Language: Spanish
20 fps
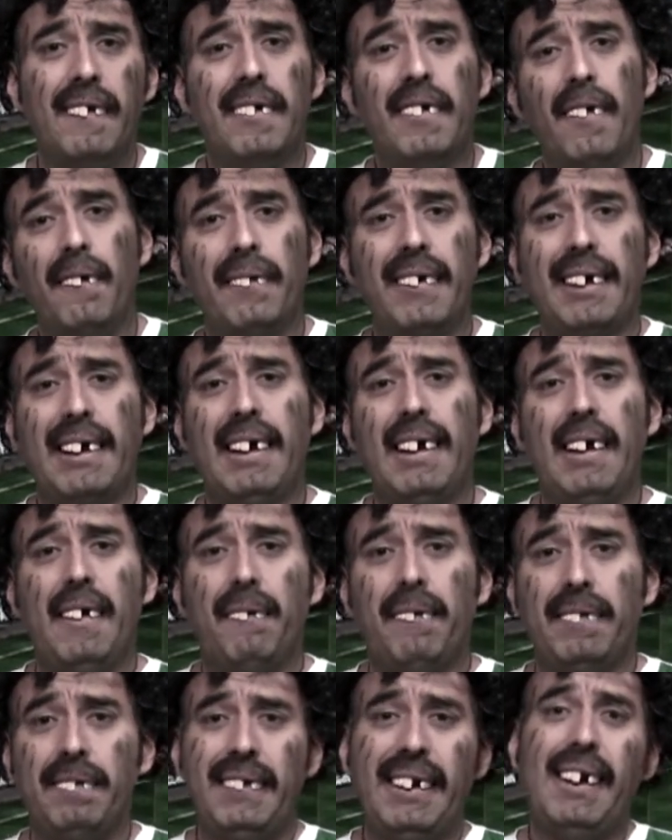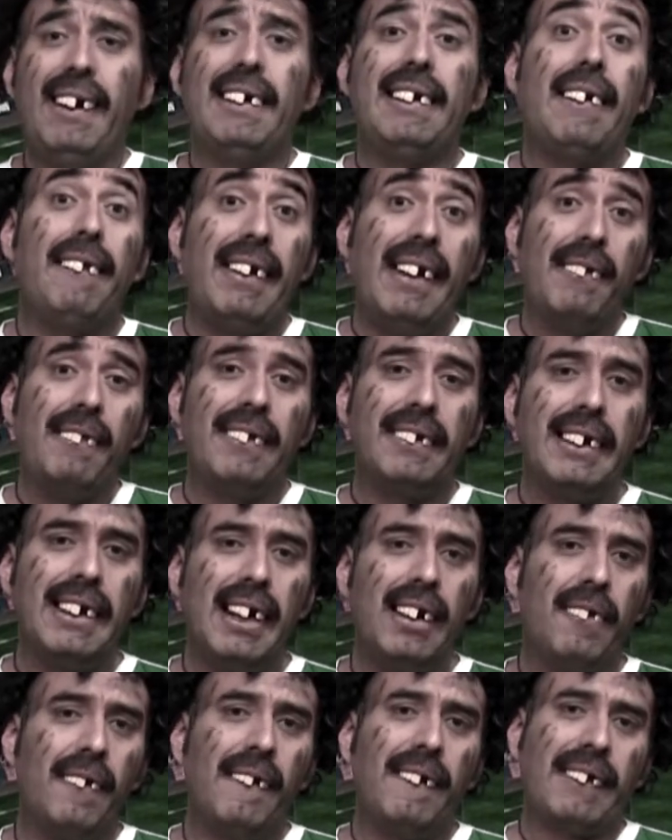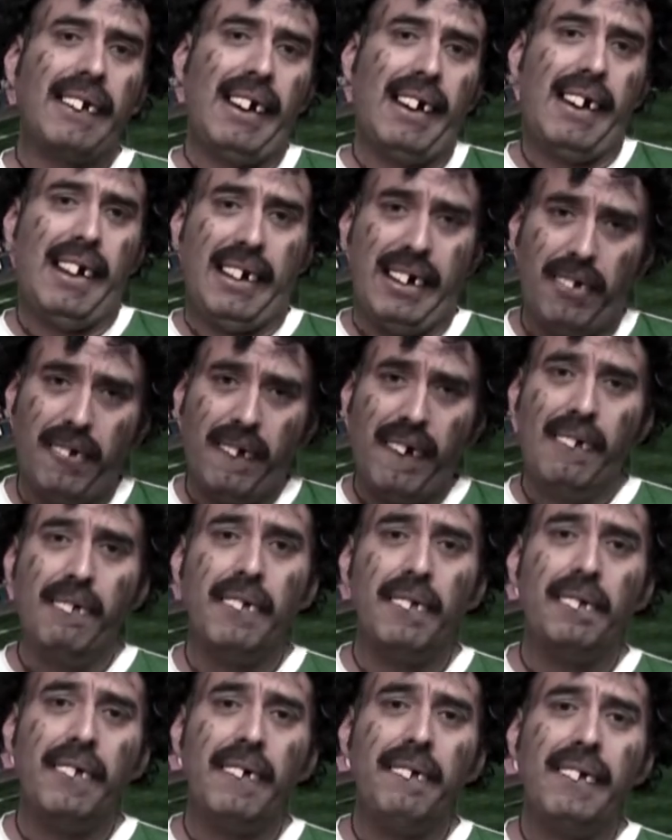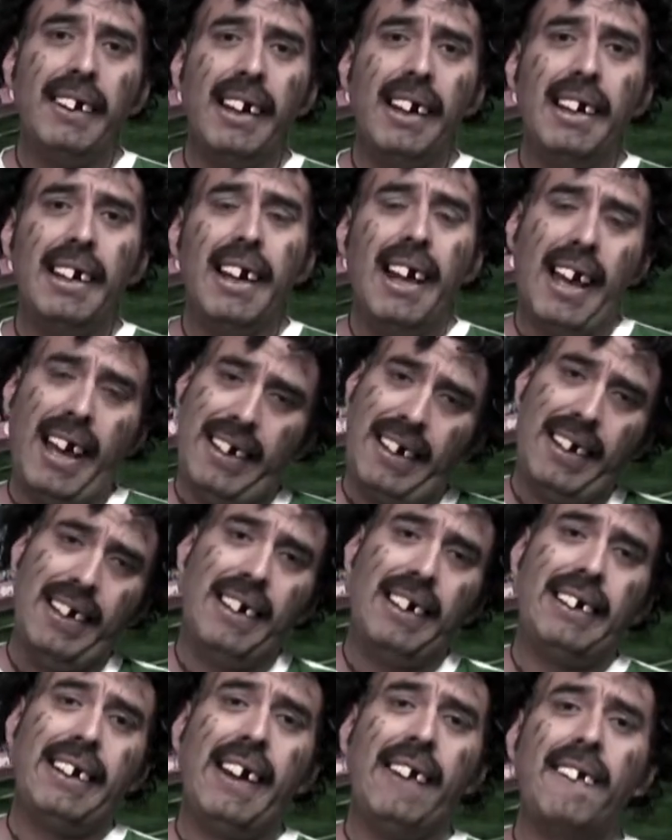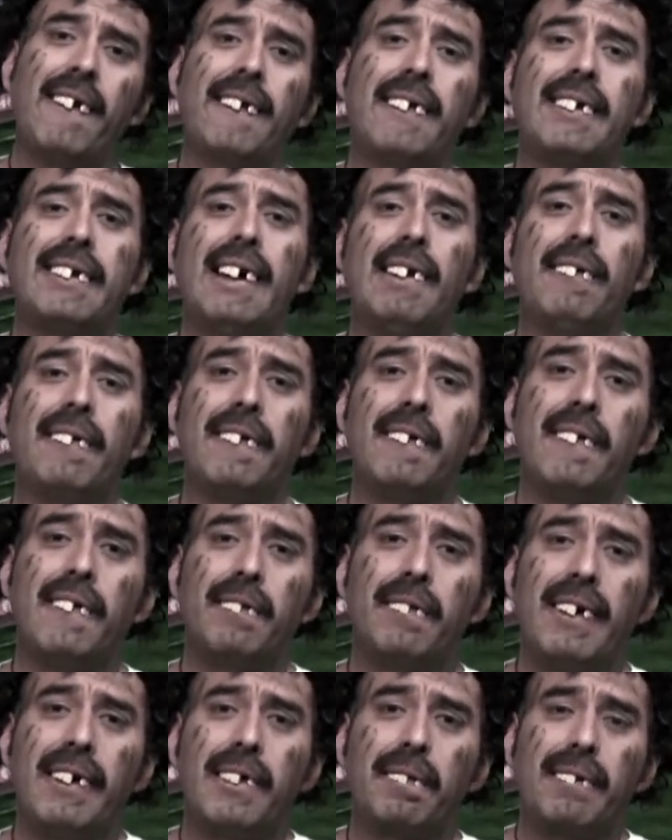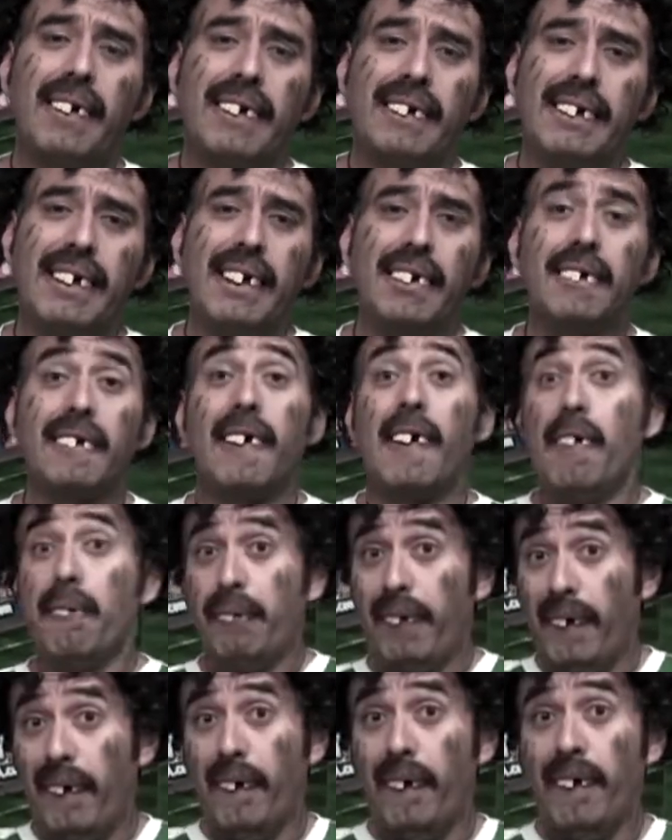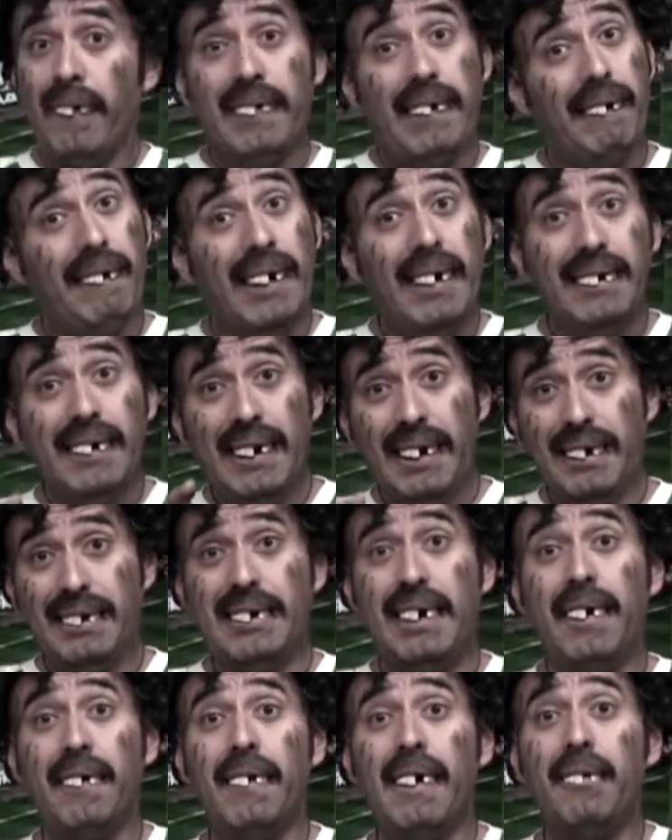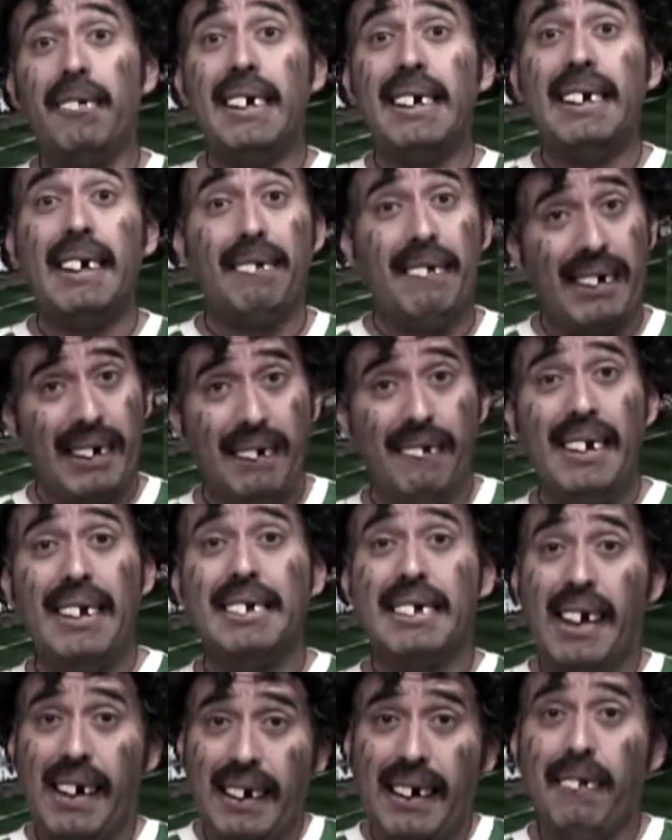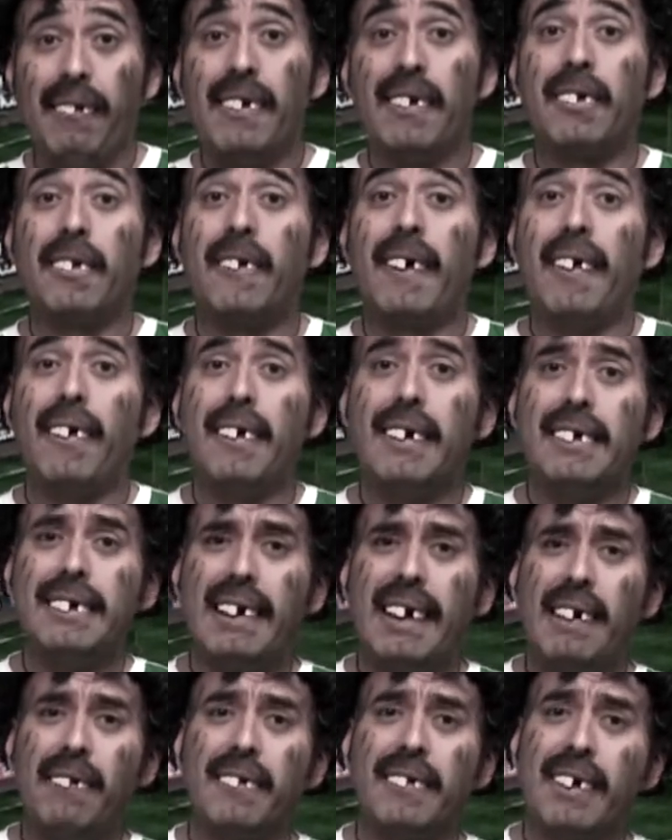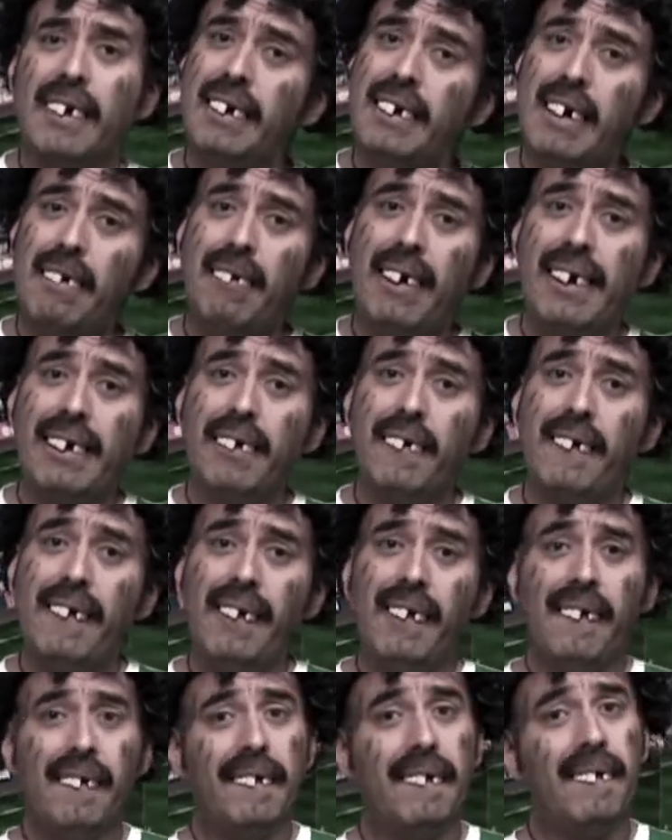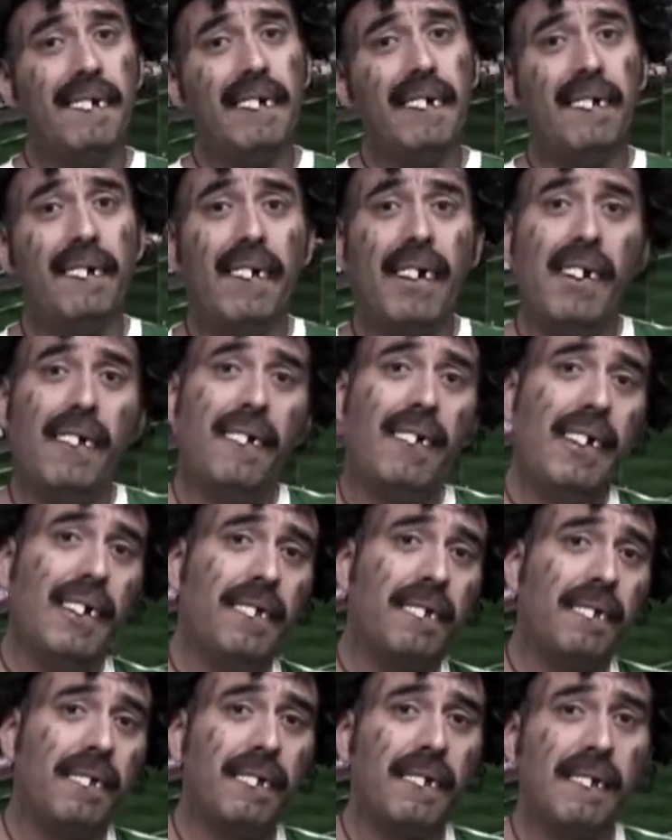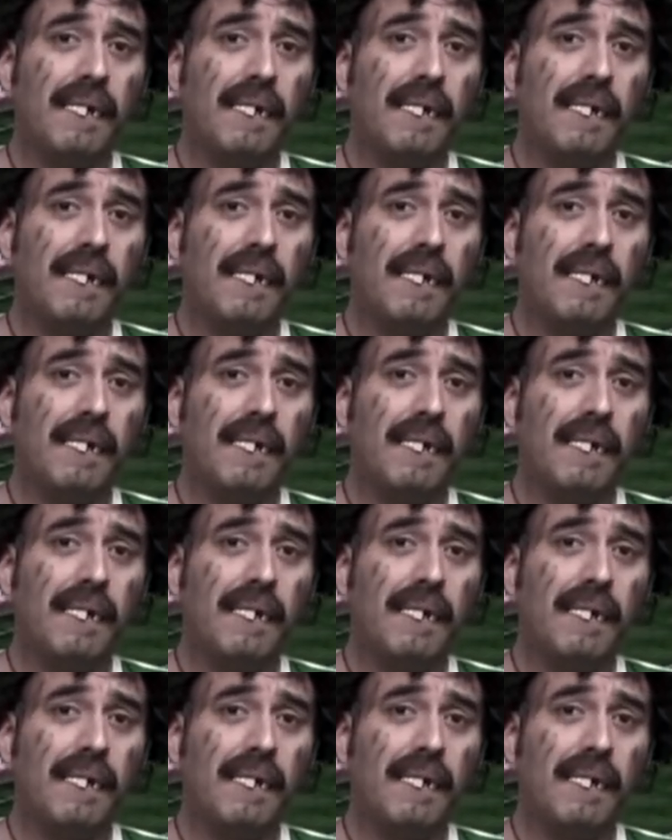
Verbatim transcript: No, porque, pues mire, deberíamos ir algunos que, jugamos muy bien. Allá en el llano nos echamos unos buenos partidazos. Piojo, deberías ir a echar una vuelta para que veas qué buenos jugadores tenemos ahí en el barrio, ¿eh? guagua.